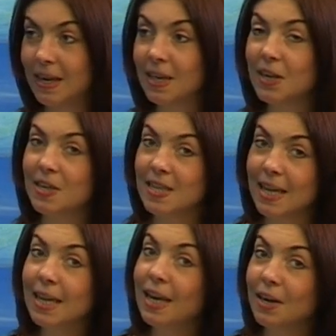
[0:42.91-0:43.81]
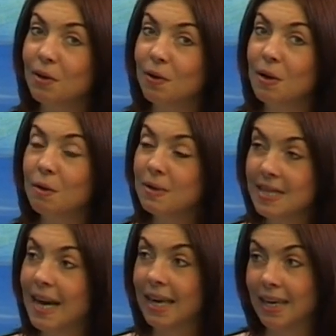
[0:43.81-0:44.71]
ale także znana jako
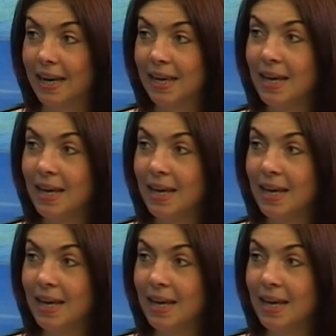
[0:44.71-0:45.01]
pisarka.